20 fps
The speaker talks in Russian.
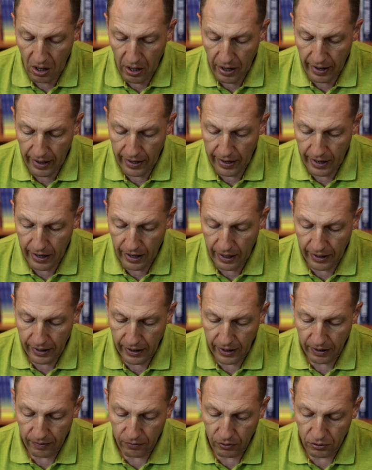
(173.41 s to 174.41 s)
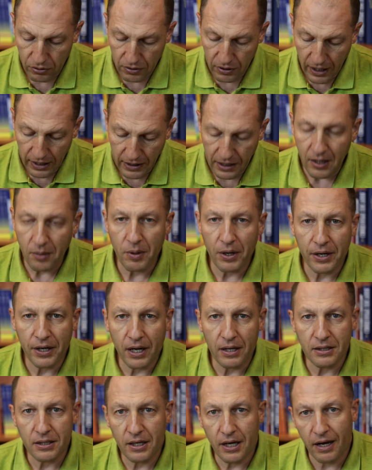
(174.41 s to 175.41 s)
А, и вот один
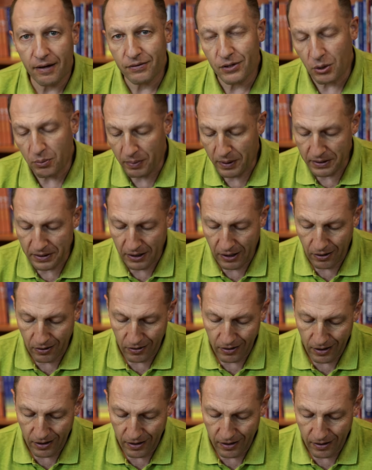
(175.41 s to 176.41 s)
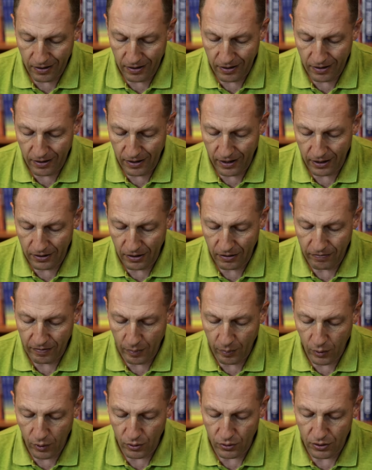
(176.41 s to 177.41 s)
американский автор поставил а, этот
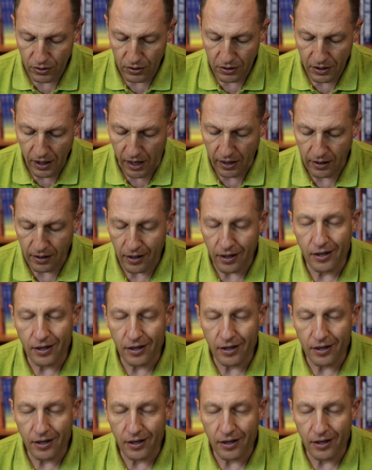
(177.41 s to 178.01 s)
вопрос так.